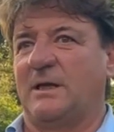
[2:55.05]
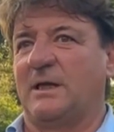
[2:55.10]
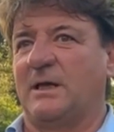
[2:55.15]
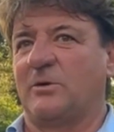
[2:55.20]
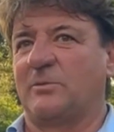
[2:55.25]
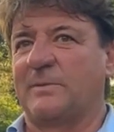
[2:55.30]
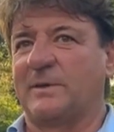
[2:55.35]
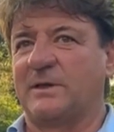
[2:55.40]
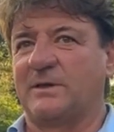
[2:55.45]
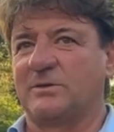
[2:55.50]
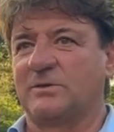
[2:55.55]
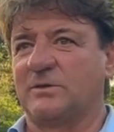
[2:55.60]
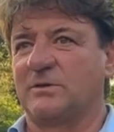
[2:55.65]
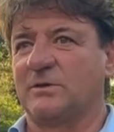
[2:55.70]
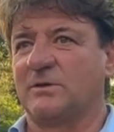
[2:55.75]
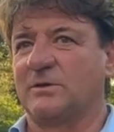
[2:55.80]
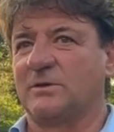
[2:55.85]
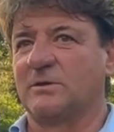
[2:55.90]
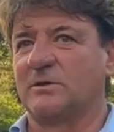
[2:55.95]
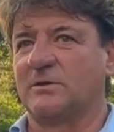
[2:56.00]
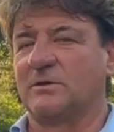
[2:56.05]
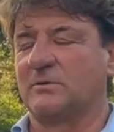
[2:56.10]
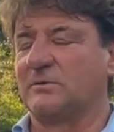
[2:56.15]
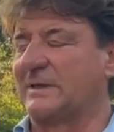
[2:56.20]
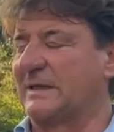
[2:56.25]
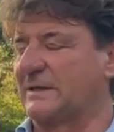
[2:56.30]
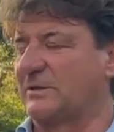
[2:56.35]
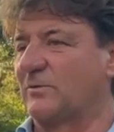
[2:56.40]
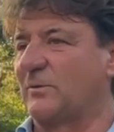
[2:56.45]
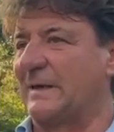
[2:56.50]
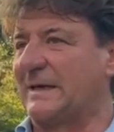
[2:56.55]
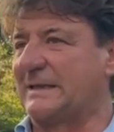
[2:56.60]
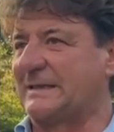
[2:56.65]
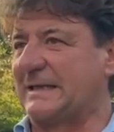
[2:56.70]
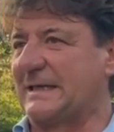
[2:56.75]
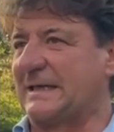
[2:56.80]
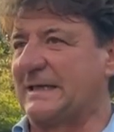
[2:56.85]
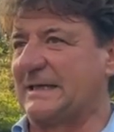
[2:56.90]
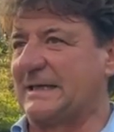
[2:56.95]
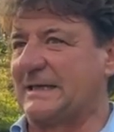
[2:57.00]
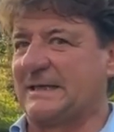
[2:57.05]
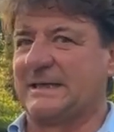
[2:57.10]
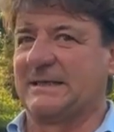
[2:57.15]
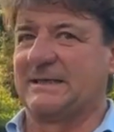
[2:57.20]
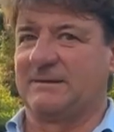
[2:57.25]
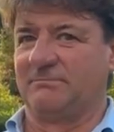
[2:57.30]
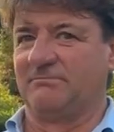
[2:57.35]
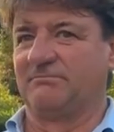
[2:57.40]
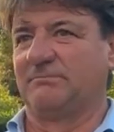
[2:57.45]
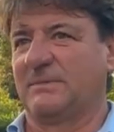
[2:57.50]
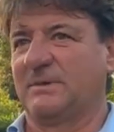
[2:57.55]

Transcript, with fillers: ho preso una squadra eh,